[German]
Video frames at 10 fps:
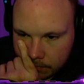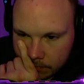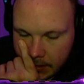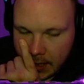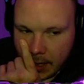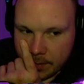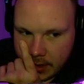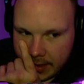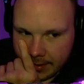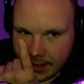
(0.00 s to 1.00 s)
Ja, habe ich
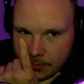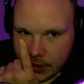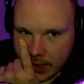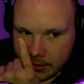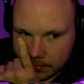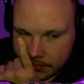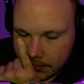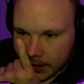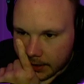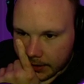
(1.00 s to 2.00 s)
gesehen im Chat,
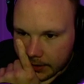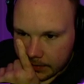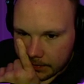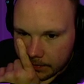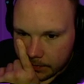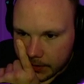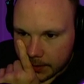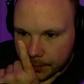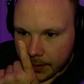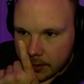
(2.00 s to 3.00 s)
deinen Ring. Vorhin
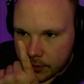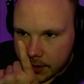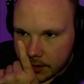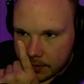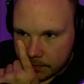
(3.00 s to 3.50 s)
im Gilden-Chat.